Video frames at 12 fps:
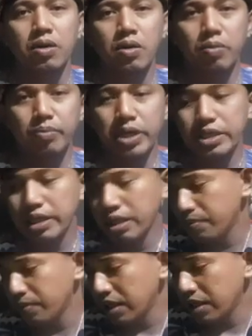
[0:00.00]
obat
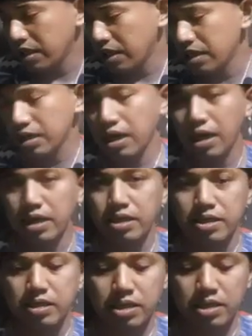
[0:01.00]
herbal ya yang ada
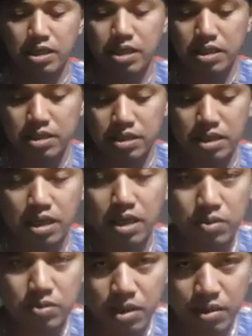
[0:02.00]
di sekitar
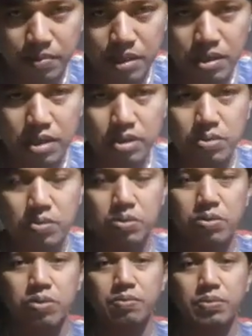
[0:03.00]
kita, utamanya itu
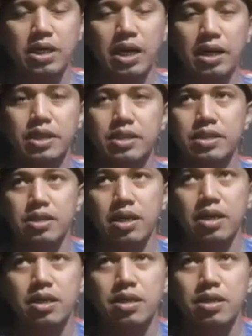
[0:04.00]
untuk penyakit
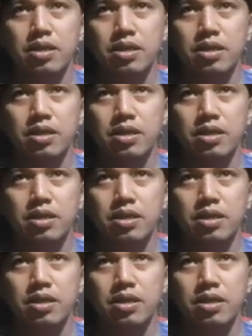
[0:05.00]
yang